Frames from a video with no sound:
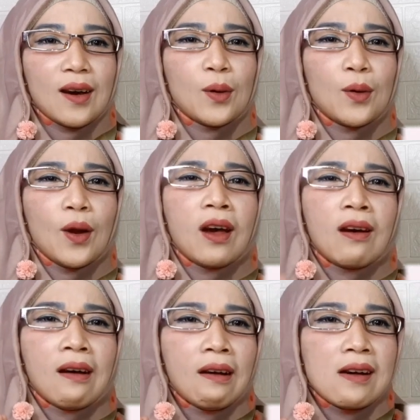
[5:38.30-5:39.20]
Duduh,
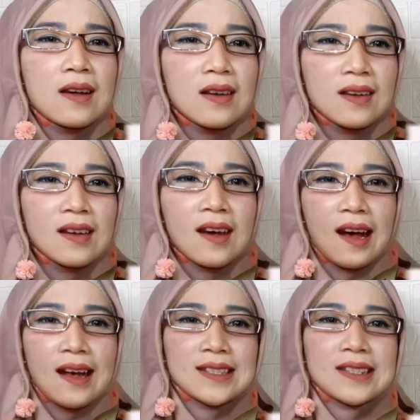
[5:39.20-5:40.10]

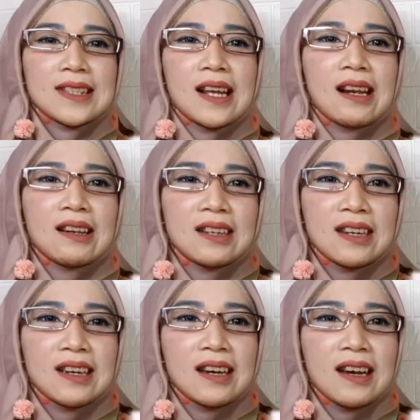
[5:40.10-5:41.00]

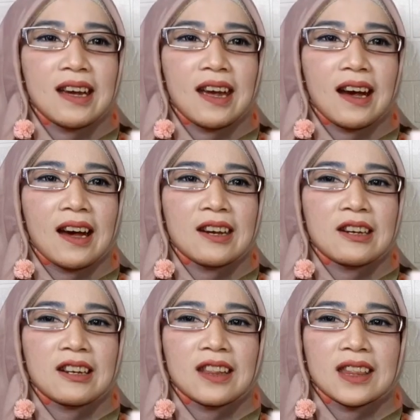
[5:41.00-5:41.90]
kastilnya ya kan
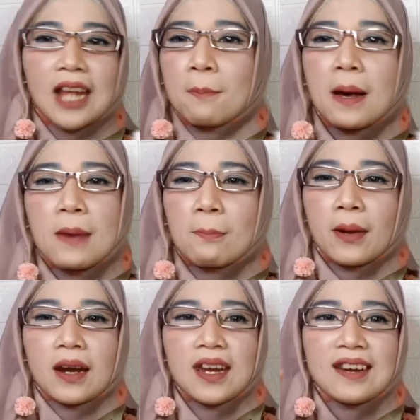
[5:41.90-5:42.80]
tambah
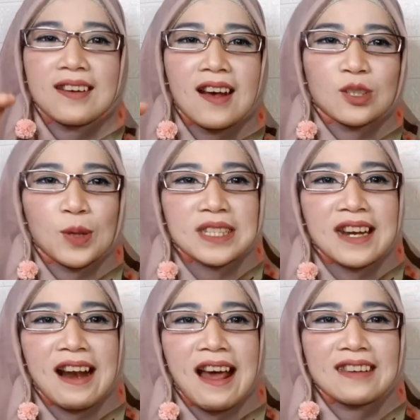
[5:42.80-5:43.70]
memperindah
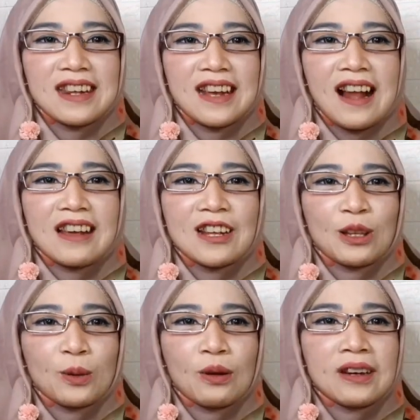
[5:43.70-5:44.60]
suasana lainnya di kala
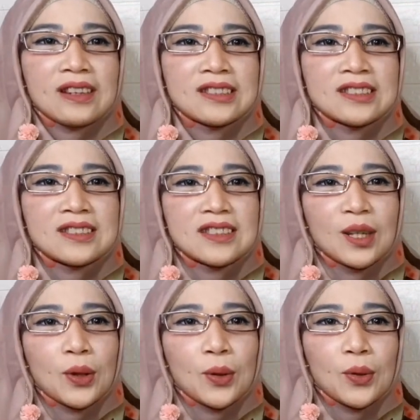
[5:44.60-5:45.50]
itu
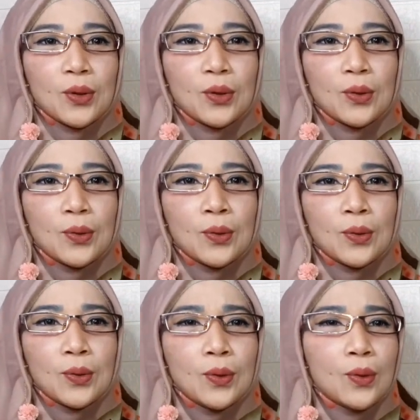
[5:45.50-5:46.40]
tuh
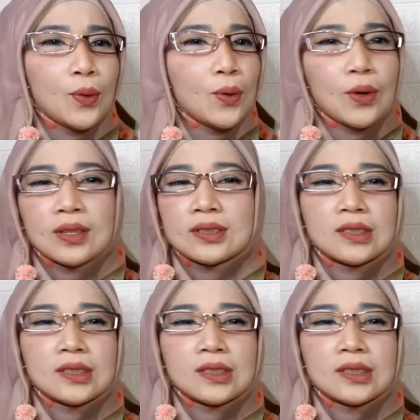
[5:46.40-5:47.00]
Uh.